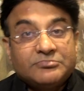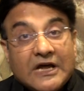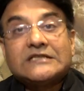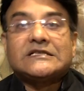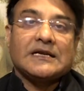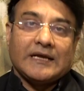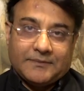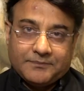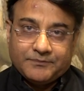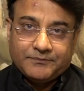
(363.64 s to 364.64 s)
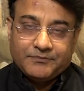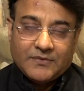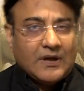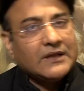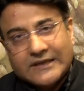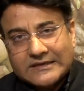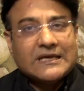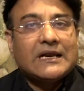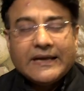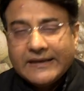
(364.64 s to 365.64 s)
दर्जन है
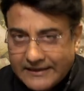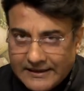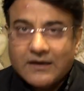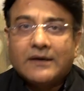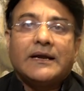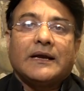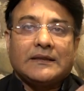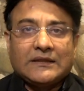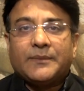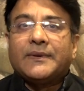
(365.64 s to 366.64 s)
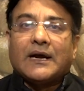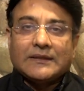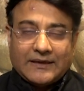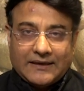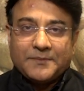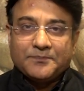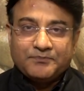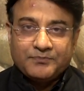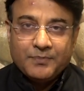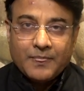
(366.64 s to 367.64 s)
अंदाज़ा लगाए कि एक अंडा कितने में आता है
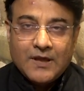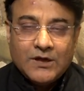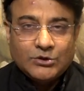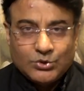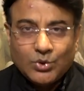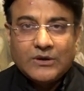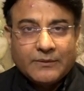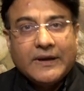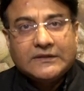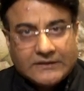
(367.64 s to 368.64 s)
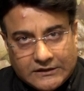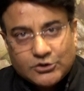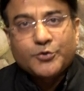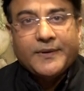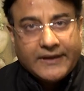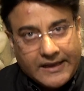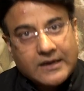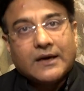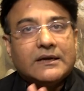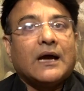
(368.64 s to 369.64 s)
तो लगभग तीस रुपये का
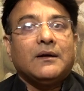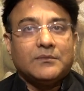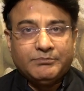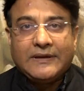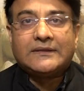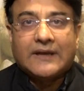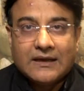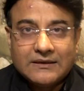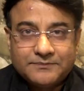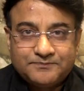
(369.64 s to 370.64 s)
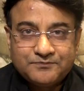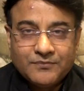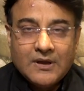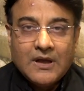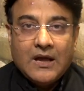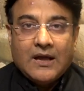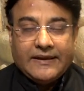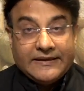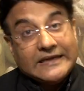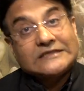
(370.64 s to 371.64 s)
एक अंडा बनता है
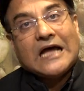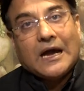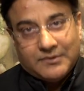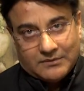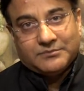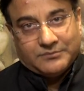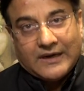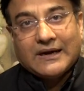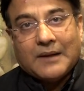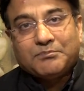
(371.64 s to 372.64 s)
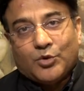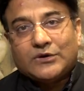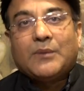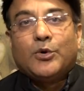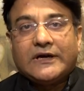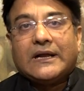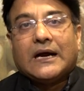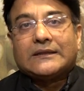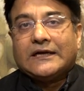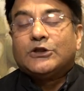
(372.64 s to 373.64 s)
यह हिसाब अगर आप मोटा मोटी
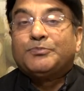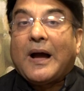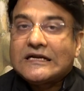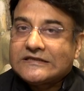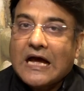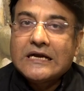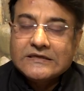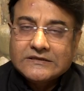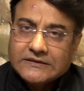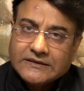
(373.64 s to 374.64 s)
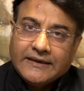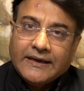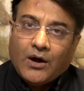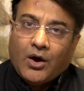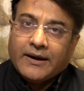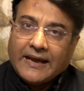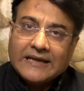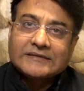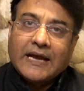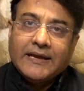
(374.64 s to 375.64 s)
लगाते हैं तो पाकिस्तान की स्थिति है और
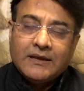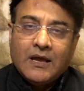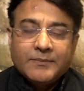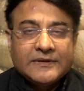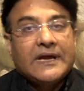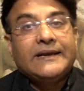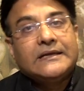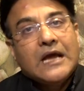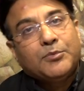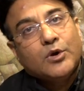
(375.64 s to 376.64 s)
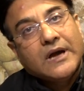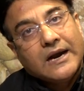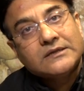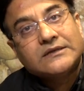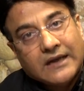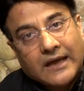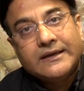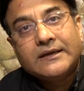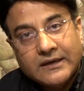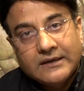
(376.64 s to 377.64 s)
ऐसा ही यानी कि आपको घर
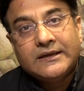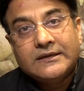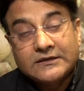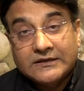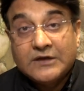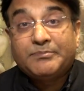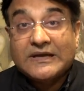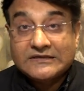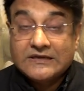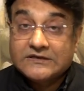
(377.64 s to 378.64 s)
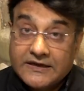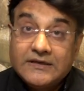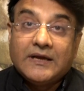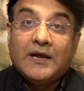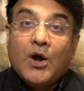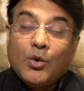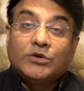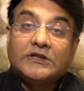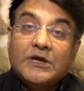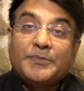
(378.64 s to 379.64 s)
चलाने के लिए जितने पैसे चाहिए
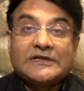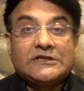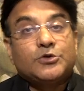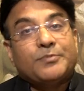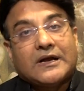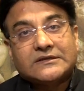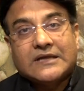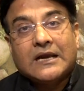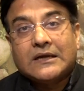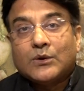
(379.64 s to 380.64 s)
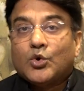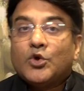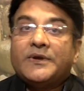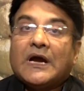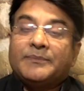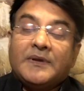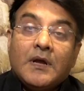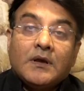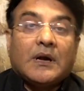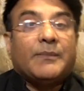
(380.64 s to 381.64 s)
उतने पैसे तो पाकिस्तान का कोई भी आदमी
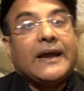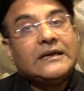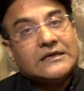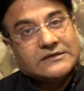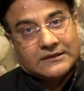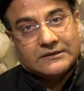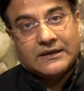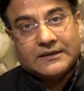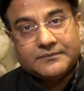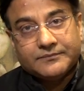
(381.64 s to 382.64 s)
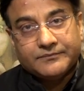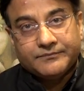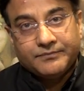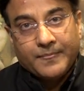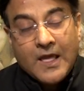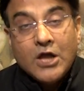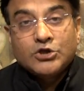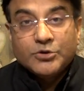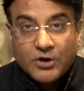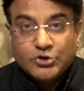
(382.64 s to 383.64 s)
कमा ही नहीं सकता है
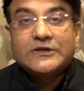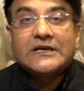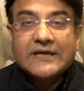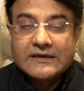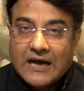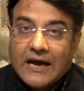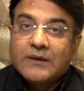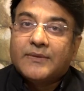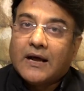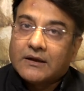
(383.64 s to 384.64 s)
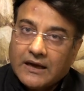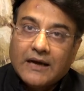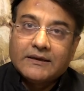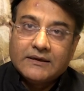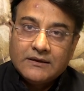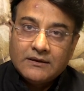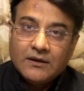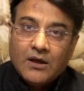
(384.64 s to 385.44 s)
जो मौजूदा सरकार इमरान खान की